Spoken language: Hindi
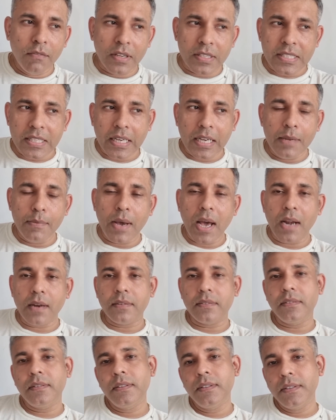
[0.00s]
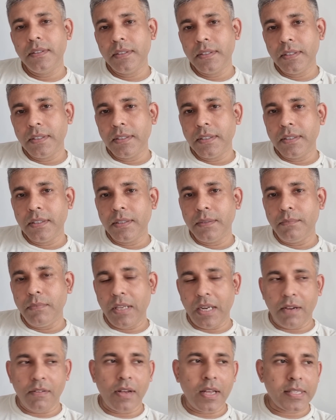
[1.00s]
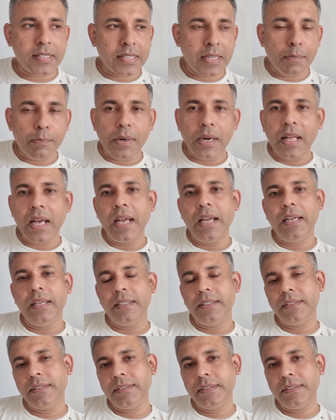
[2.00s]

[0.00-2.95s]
वैसे कई बार मेरा वास्ता पड़ा है